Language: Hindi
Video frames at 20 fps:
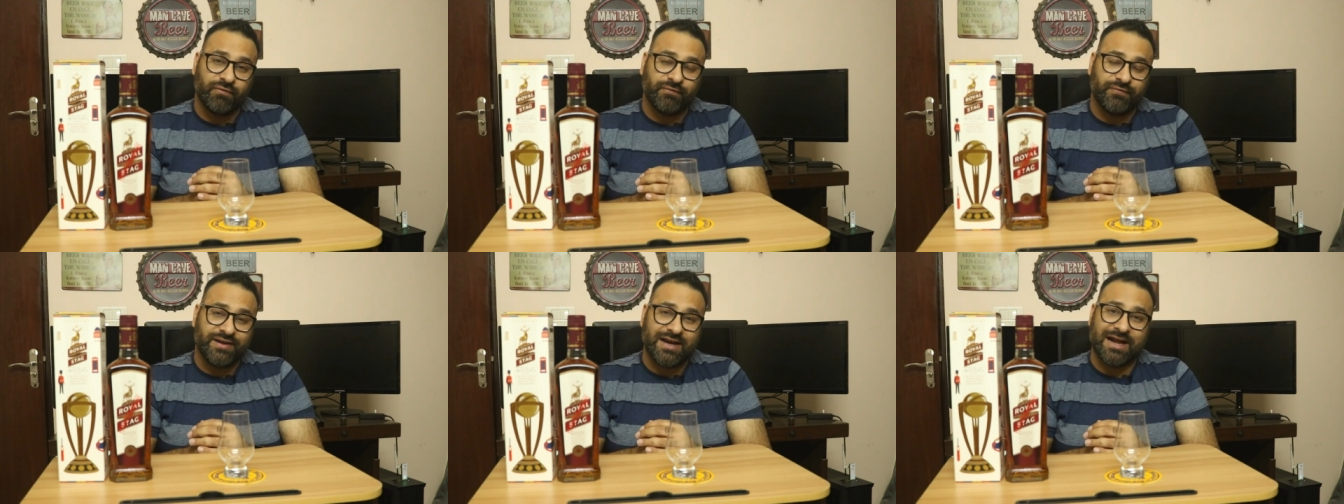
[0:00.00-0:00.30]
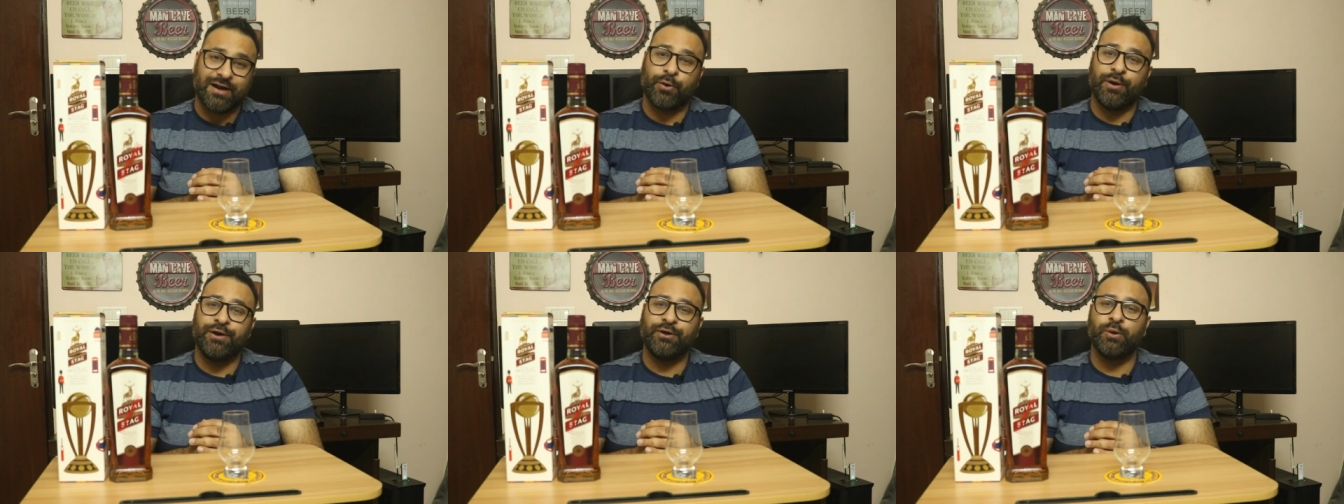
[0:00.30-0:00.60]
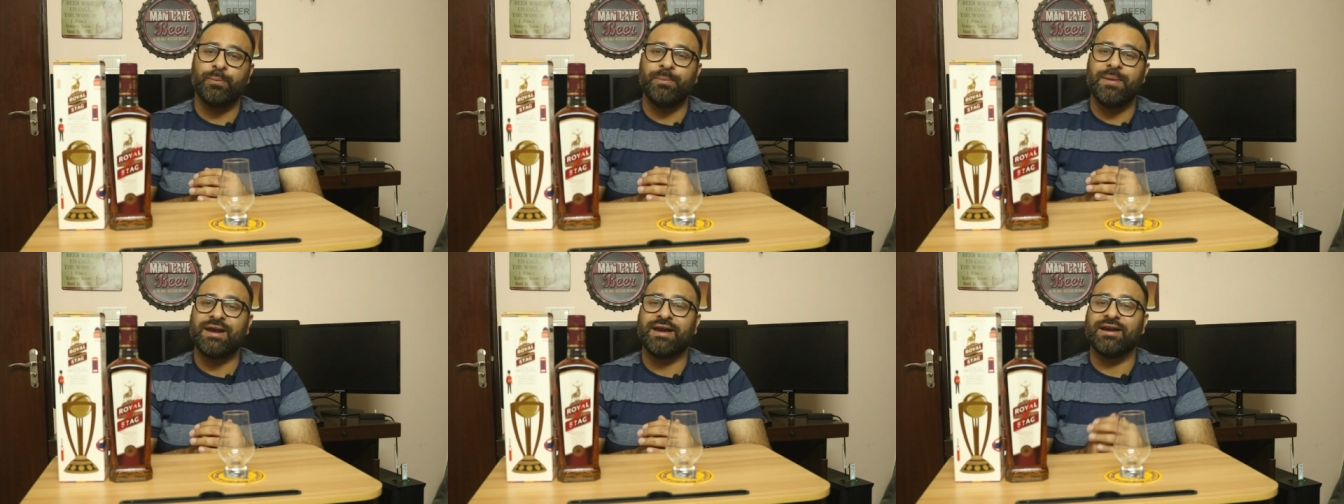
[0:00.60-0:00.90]
वी आर गोइंग
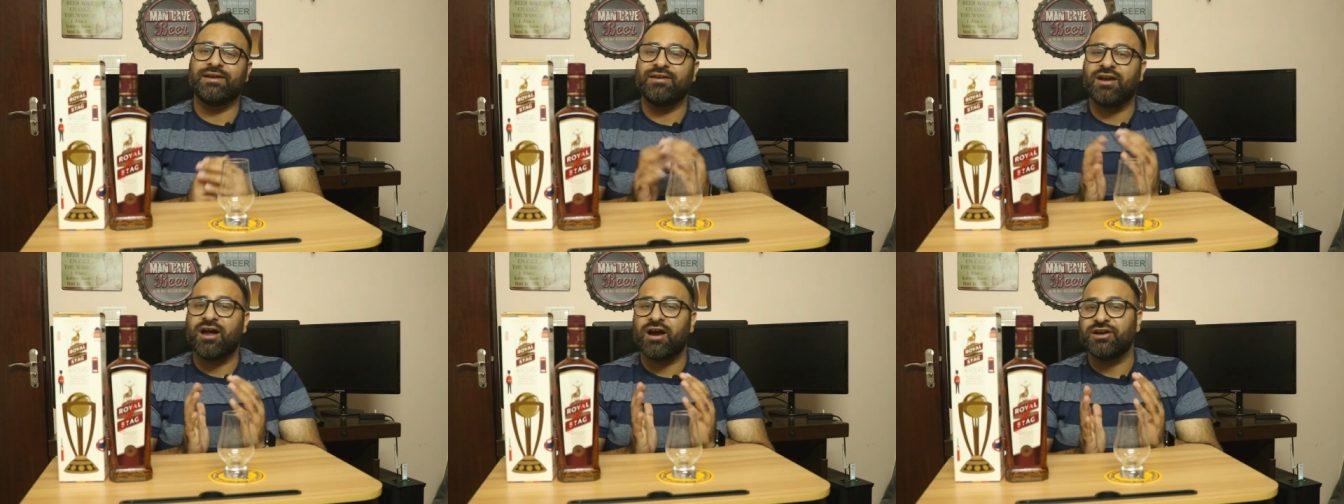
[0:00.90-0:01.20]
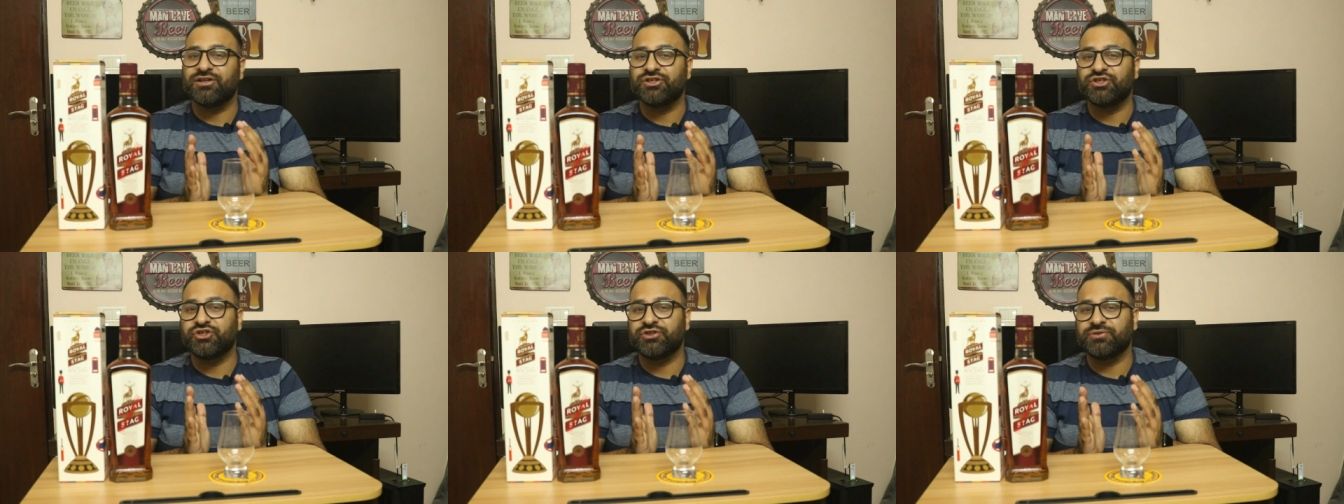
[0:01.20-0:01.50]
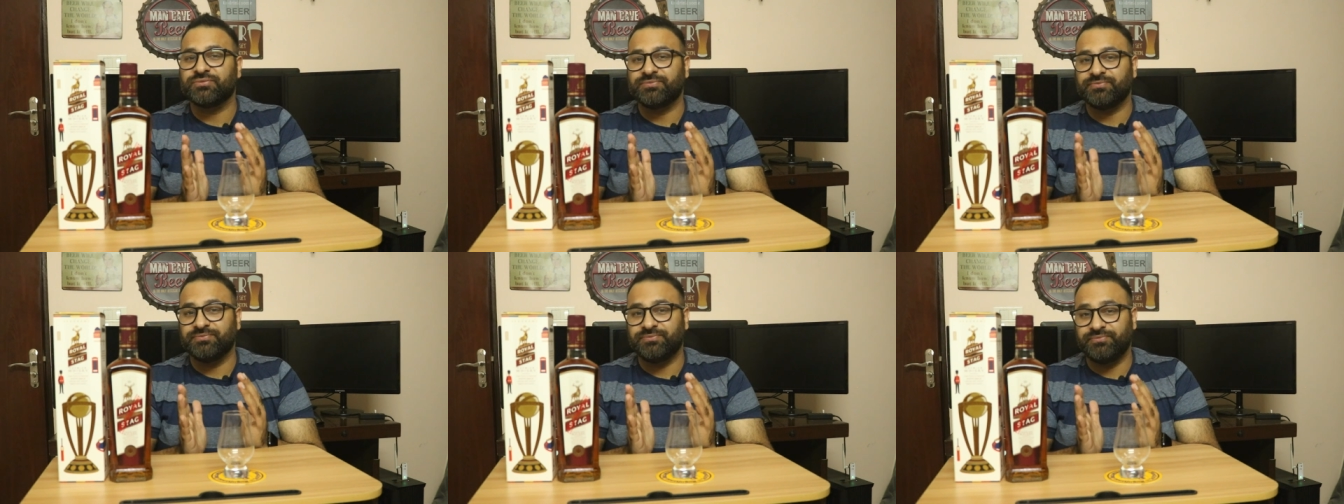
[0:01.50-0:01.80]
टू मेक इट
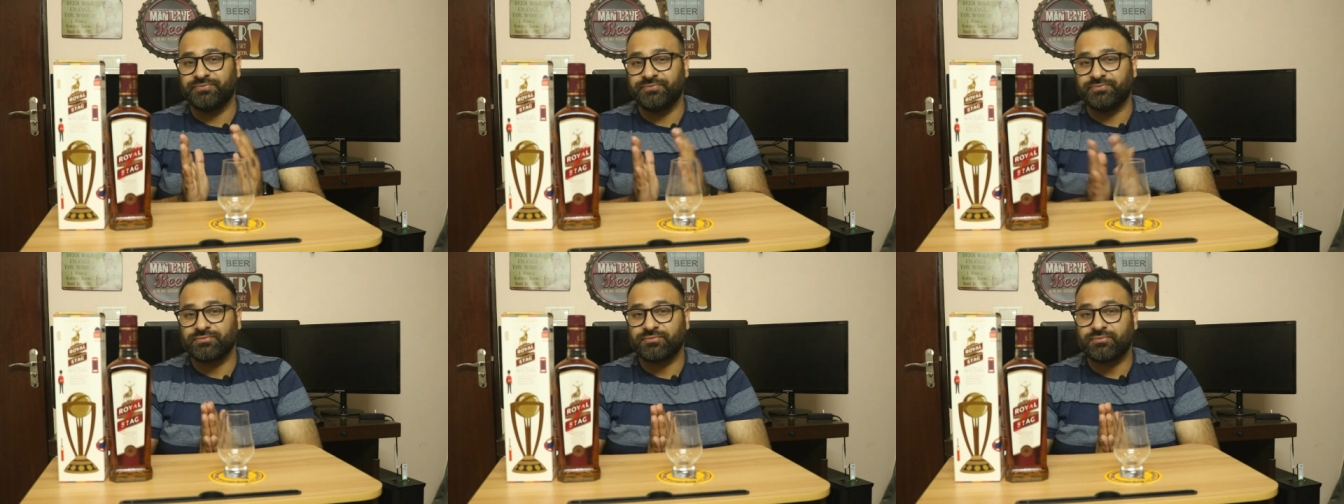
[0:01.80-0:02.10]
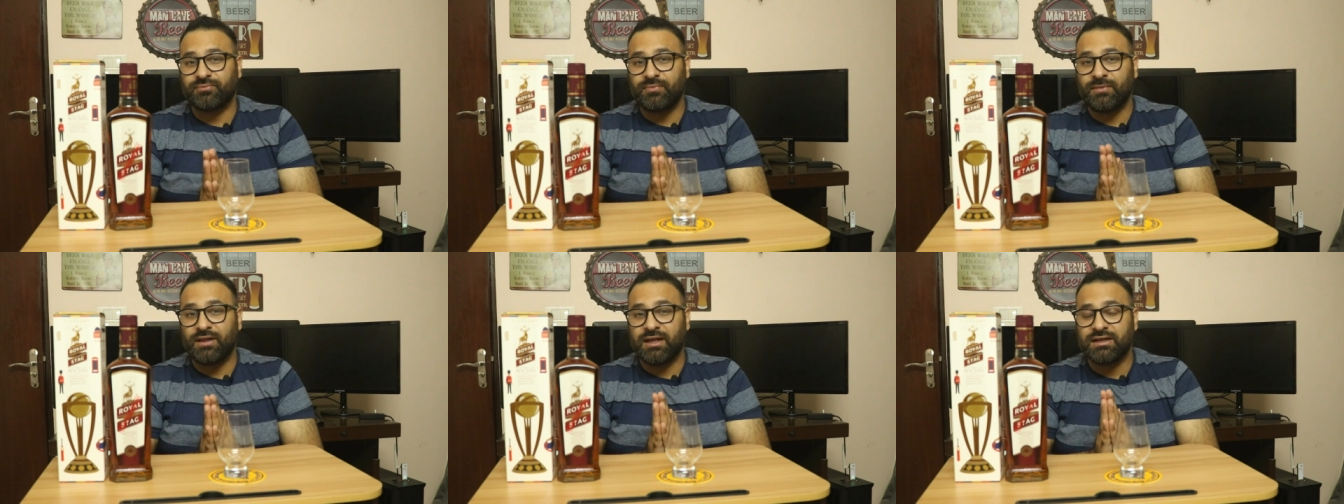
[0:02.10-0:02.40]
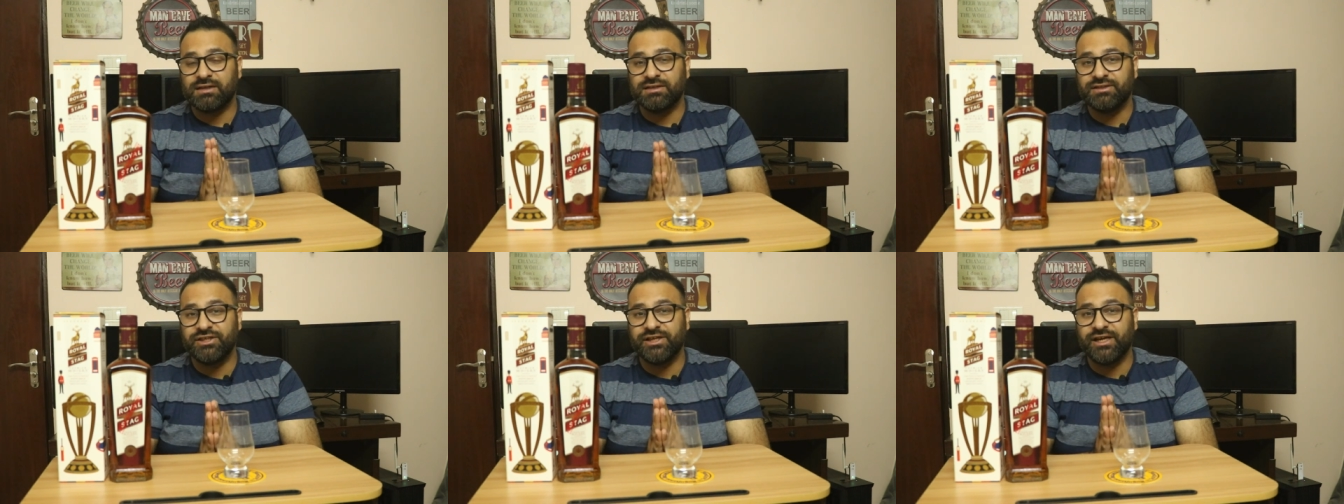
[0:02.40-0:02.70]

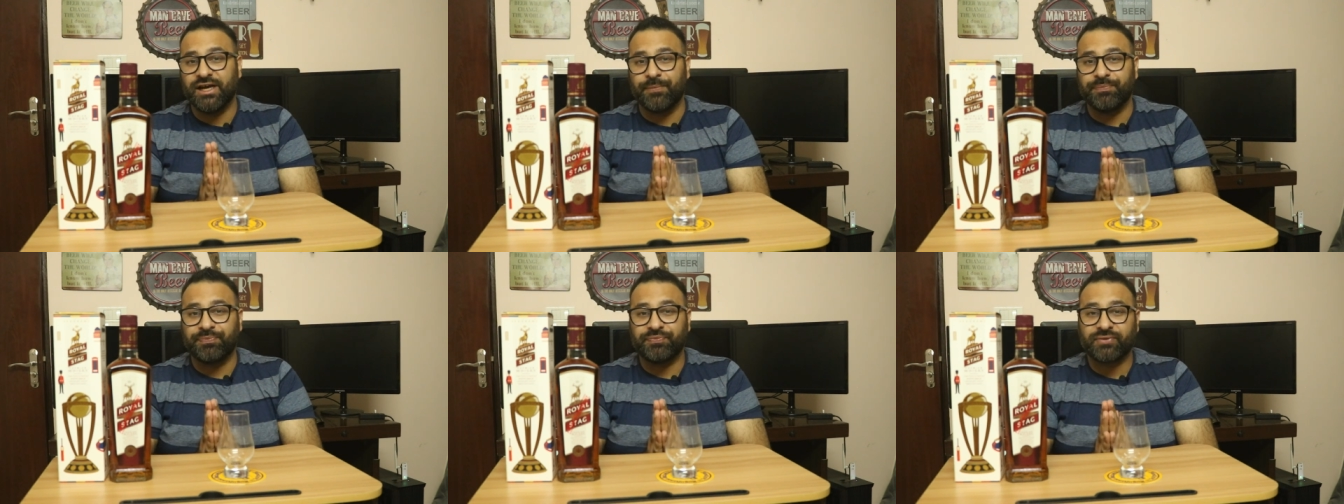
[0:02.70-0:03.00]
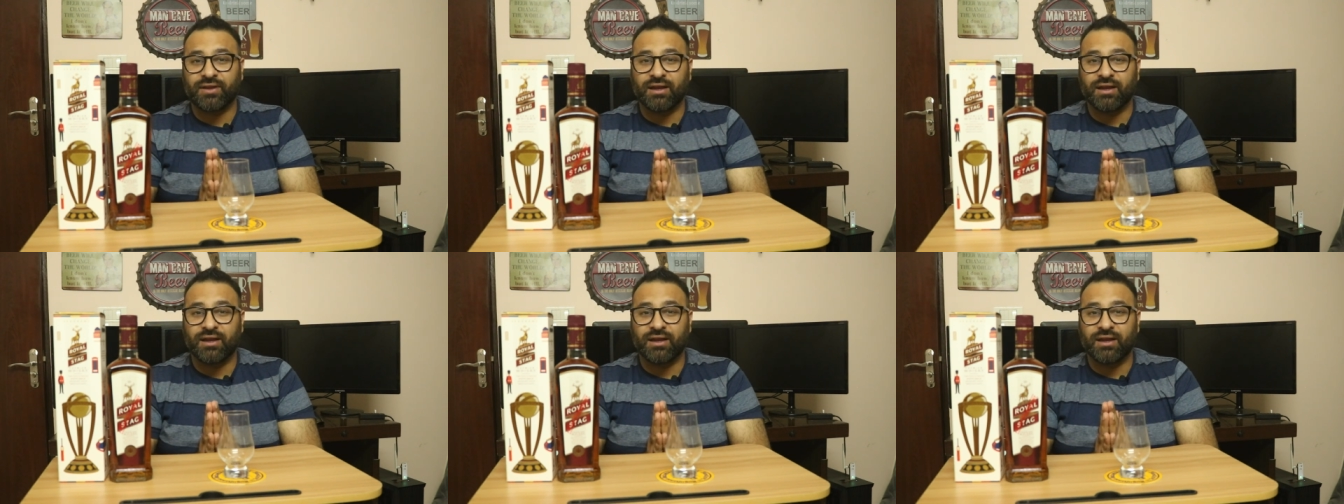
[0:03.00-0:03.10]
लार्ज जी हाँ